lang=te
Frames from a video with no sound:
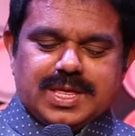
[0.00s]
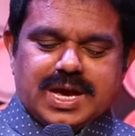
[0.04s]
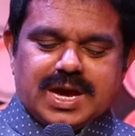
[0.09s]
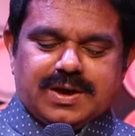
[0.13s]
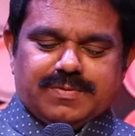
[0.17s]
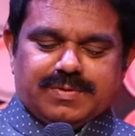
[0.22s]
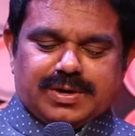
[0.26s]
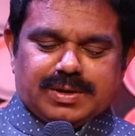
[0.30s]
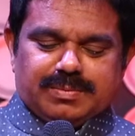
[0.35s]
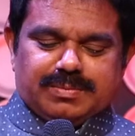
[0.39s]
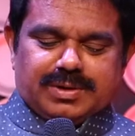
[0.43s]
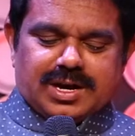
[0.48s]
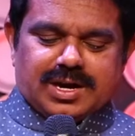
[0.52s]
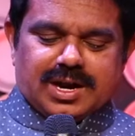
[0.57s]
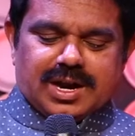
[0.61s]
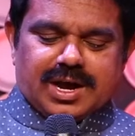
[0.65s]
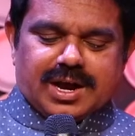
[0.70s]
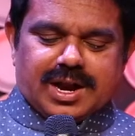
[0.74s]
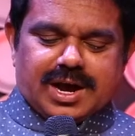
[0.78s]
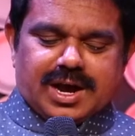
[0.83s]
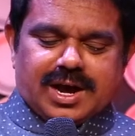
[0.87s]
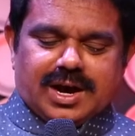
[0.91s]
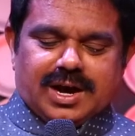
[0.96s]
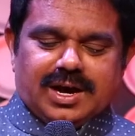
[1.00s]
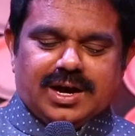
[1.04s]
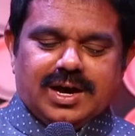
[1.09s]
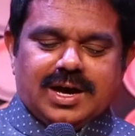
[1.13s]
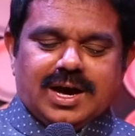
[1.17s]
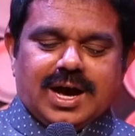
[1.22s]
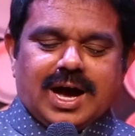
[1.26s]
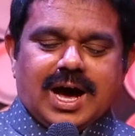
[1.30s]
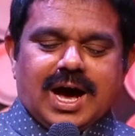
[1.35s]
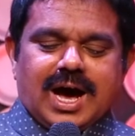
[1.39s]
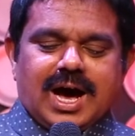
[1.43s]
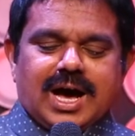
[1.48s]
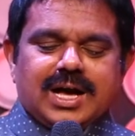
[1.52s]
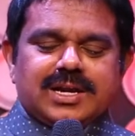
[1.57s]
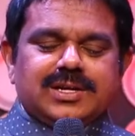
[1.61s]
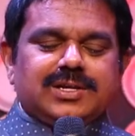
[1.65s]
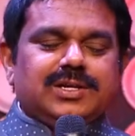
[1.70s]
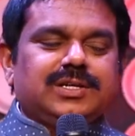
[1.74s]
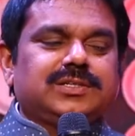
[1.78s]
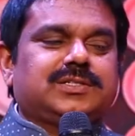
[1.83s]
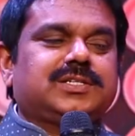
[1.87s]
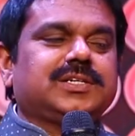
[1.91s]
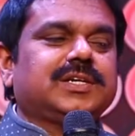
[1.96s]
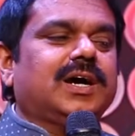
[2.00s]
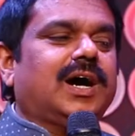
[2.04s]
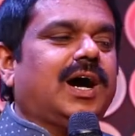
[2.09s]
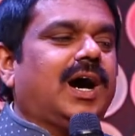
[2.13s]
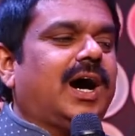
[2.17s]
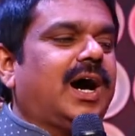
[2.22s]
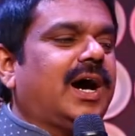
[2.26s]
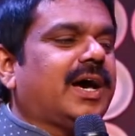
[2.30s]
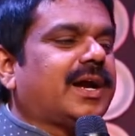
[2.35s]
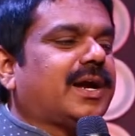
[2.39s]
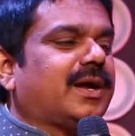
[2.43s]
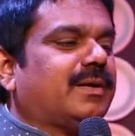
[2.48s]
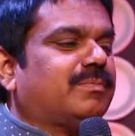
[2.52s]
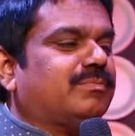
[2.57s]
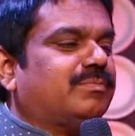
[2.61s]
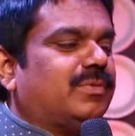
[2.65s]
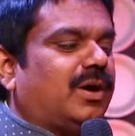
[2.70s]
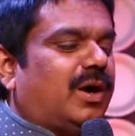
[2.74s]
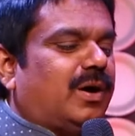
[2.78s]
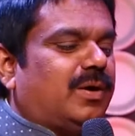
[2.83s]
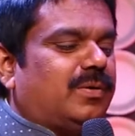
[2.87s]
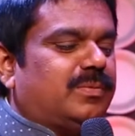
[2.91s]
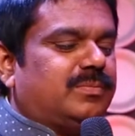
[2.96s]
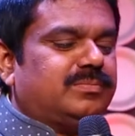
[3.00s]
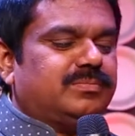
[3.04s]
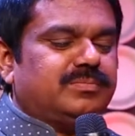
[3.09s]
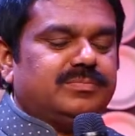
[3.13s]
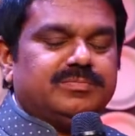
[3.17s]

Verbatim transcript: దేవుని బిడ్డలరా అన్నిటి ఆరంభం